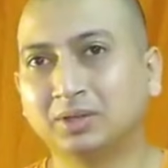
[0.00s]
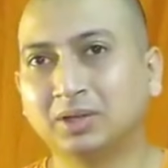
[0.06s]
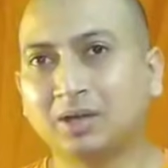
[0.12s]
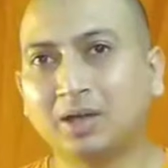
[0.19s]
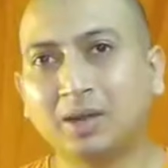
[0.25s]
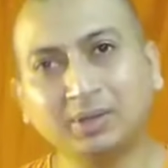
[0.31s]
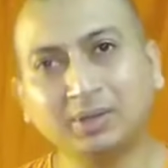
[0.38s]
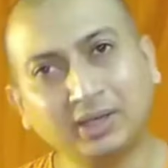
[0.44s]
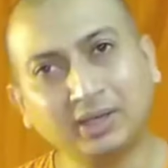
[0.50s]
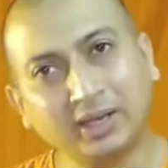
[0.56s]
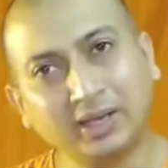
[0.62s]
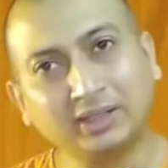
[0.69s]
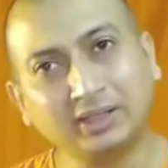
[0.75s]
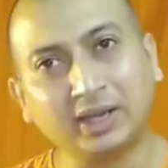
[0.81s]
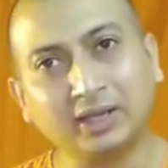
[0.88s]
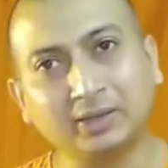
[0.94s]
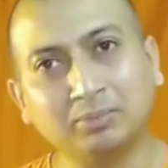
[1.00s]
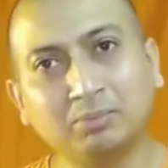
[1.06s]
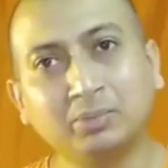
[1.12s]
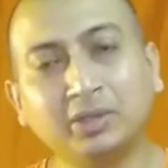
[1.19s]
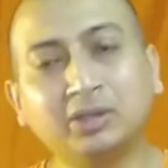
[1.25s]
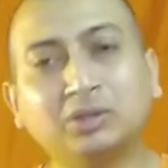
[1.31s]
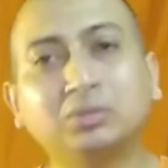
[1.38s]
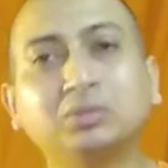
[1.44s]
আমাদের এটাই
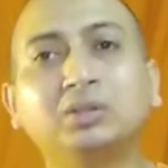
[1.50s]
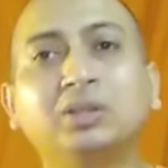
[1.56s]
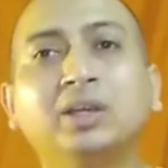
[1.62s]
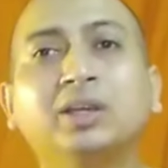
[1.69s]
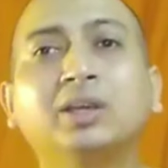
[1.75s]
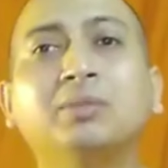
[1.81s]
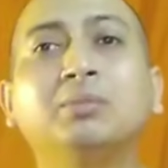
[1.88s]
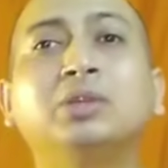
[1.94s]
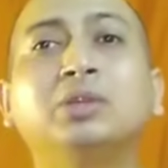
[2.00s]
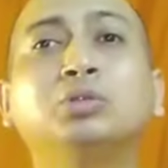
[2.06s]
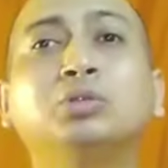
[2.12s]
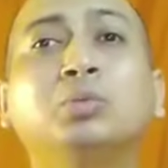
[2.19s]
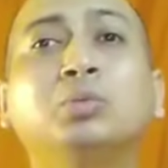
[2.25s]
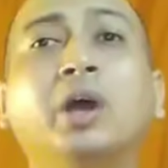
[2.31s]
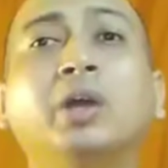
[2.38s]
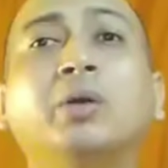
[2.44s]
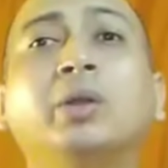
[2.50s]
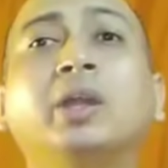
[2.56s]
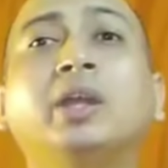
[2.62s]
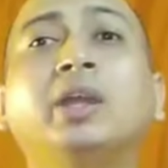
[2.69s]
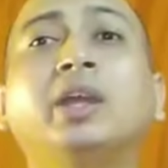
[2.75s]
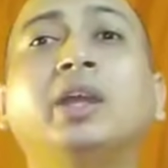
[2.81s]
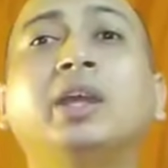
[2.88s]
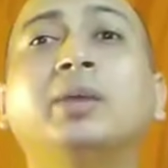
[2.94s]
মৃত্যুর থেকে মৃত্যু ভয়
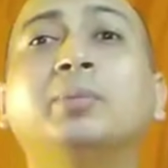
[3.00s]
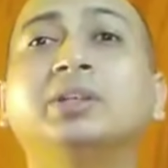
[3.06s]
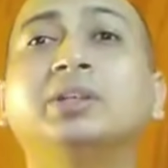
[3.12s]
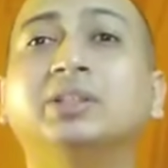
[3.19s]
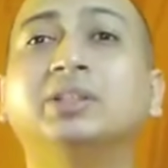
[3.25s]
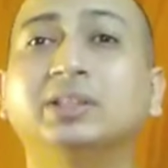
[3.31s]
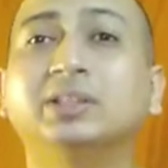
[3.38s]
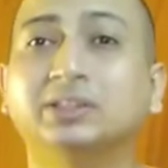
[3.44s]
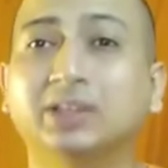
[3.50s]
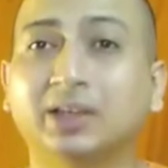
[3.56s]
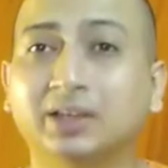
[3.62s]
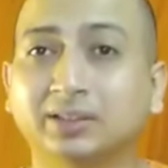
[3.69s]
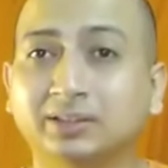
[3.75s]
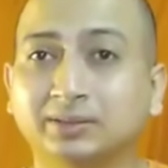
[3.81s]
অনেক বেশি ডেঞ্জার